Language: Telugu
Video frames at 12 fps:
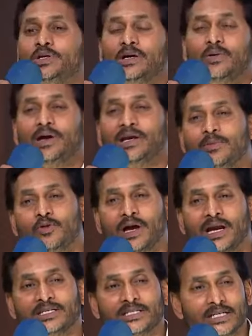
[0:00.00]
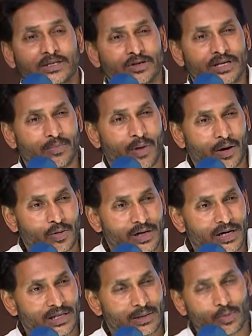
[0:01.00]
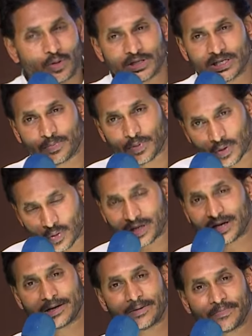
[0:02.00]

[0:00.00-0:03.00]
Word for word: ఉండేవాళ్ళేమో అలా చేసుంటే బాగుండేదేమో అని చెప్పి కూడా